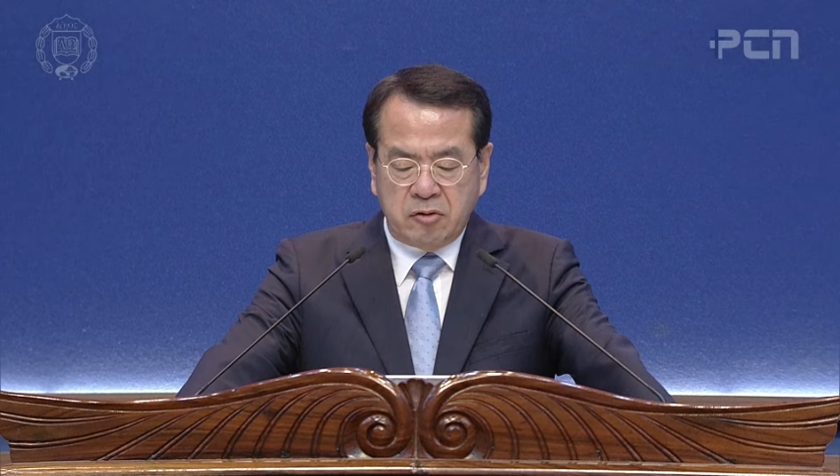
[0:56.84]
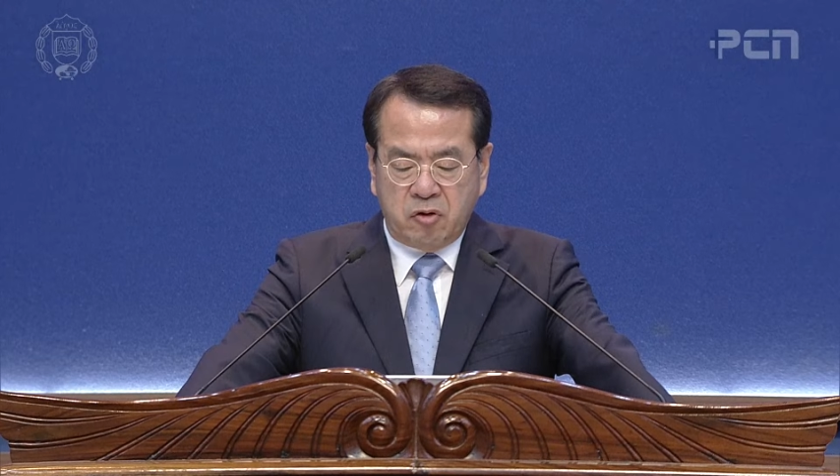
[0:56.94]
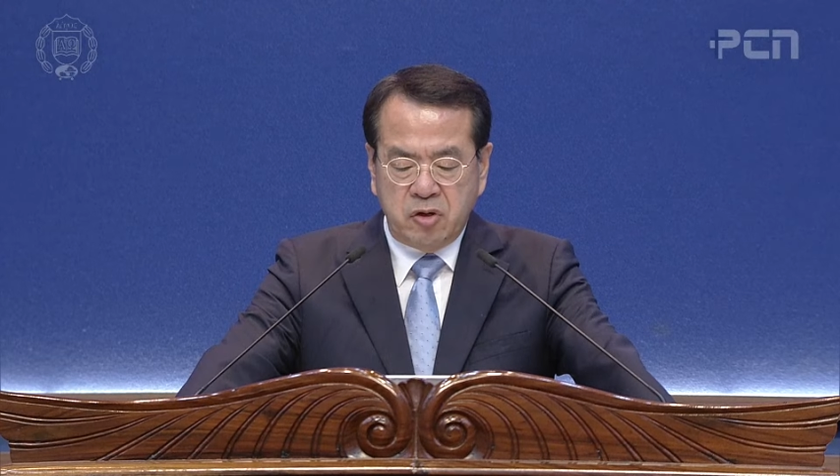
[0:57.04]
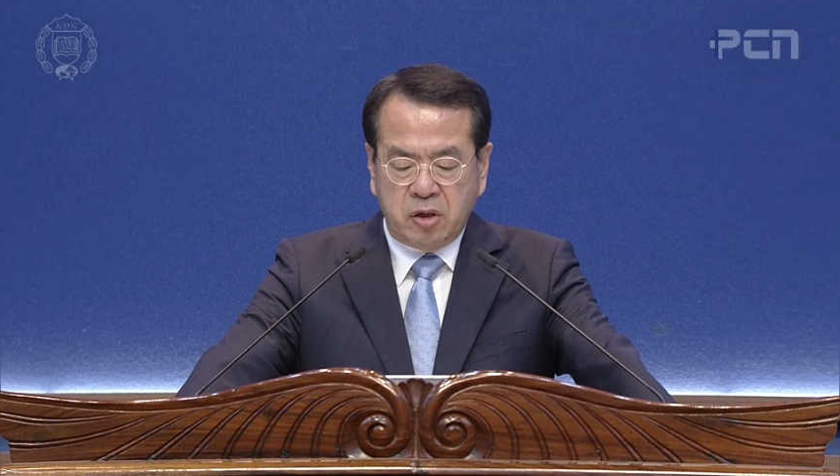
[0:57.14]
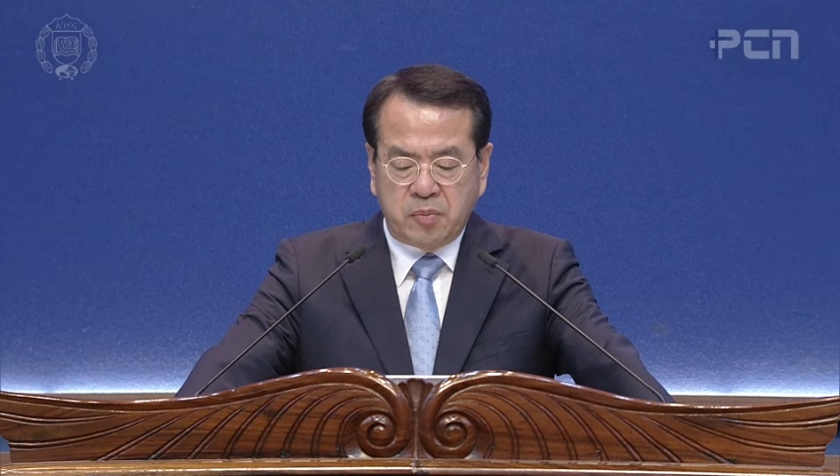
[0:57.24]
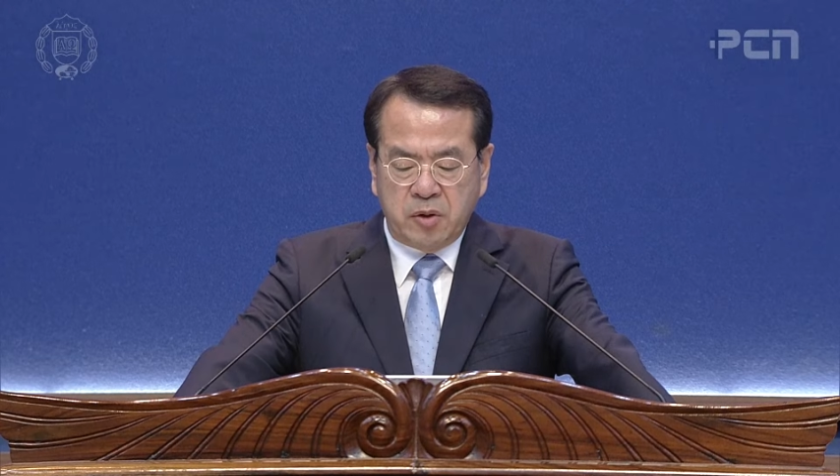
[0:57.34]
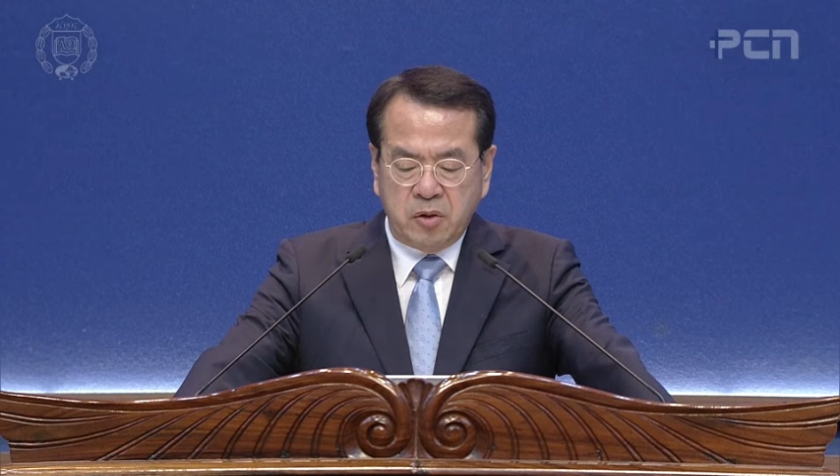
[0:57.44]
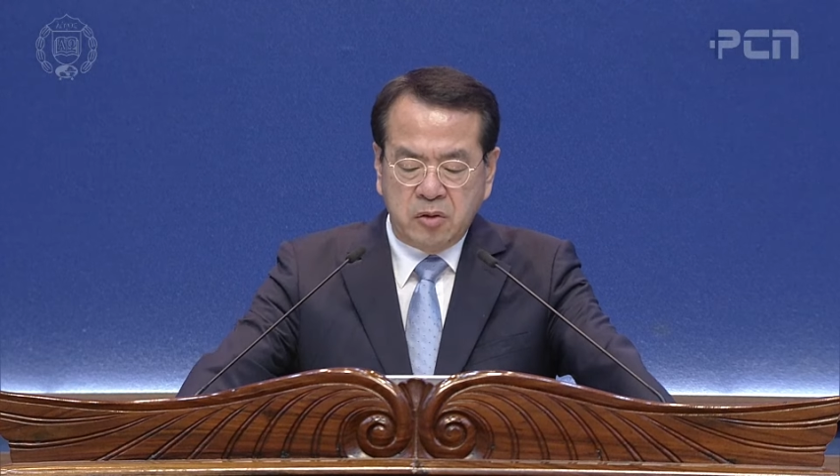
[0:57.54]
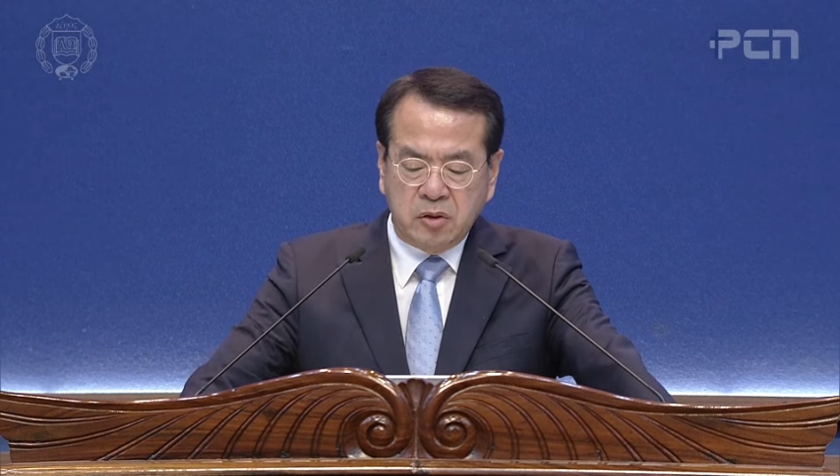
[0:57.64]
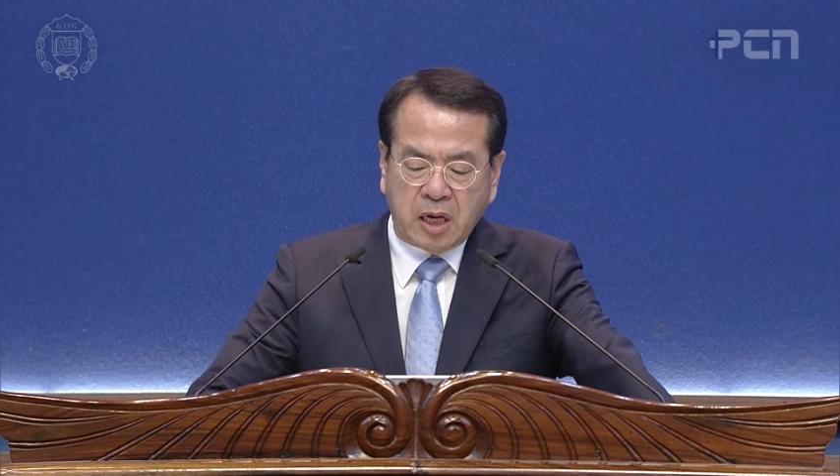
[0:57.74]

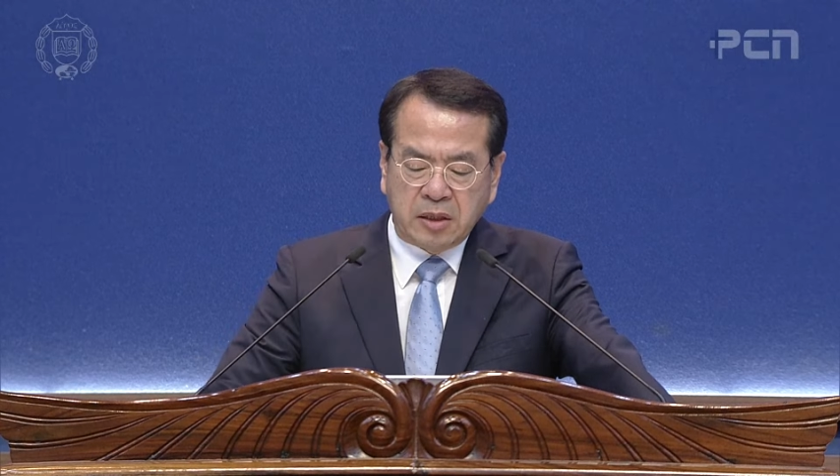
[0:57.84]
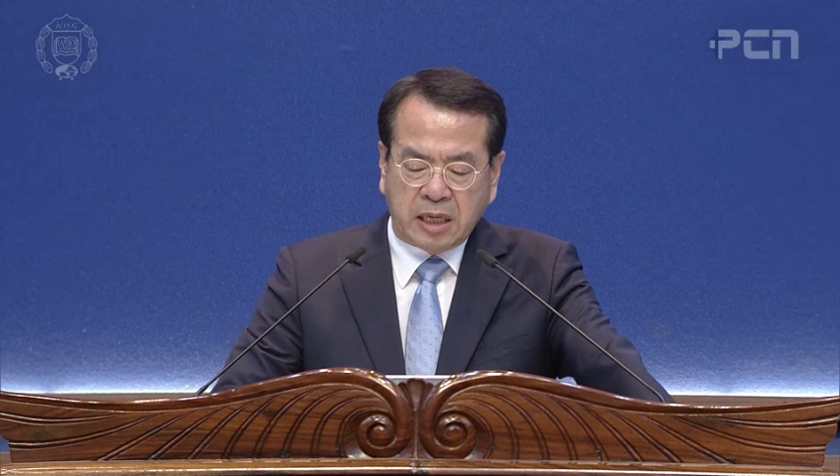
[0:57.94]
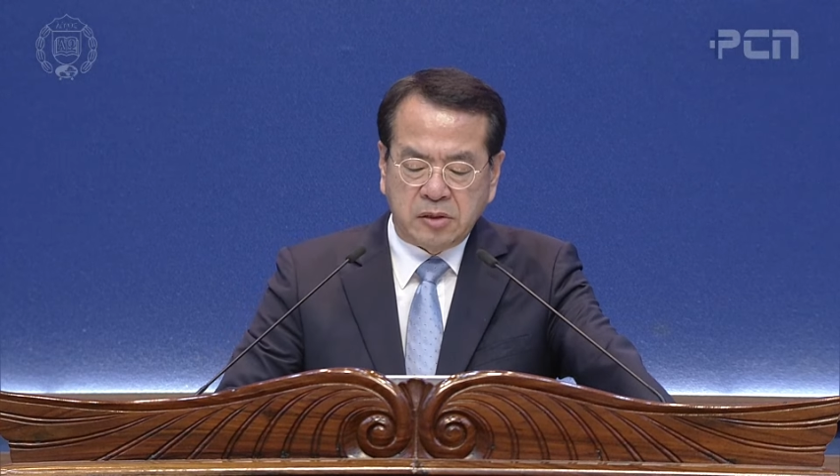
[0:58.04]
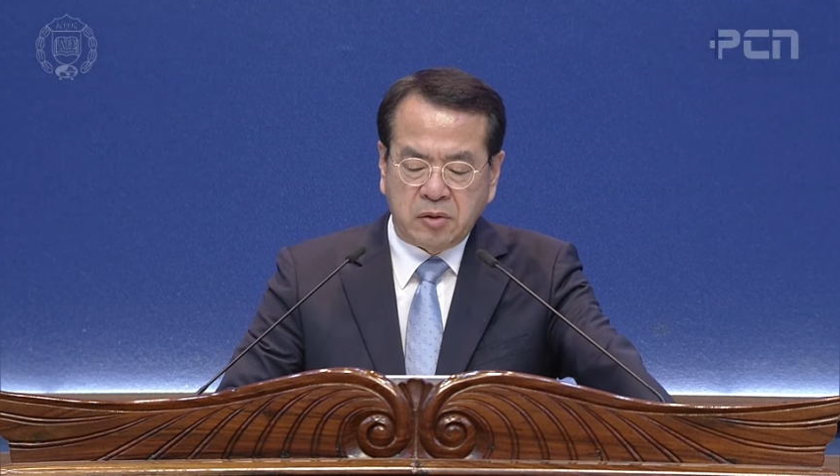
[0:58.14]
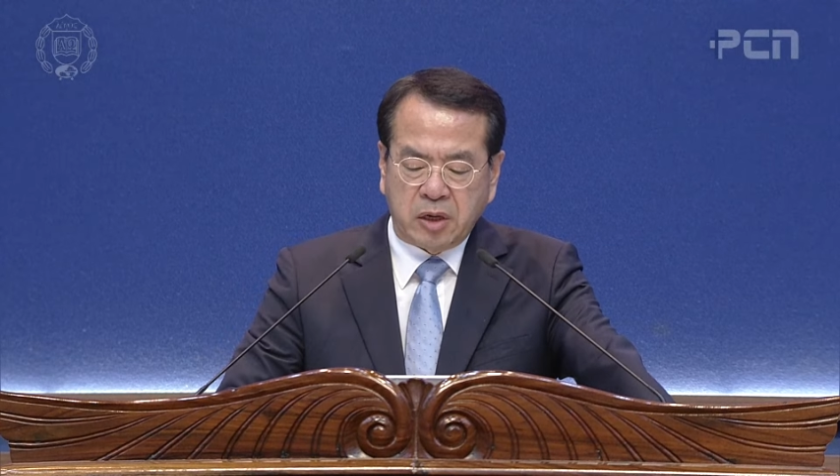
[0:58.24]
권역별로는 한 다섯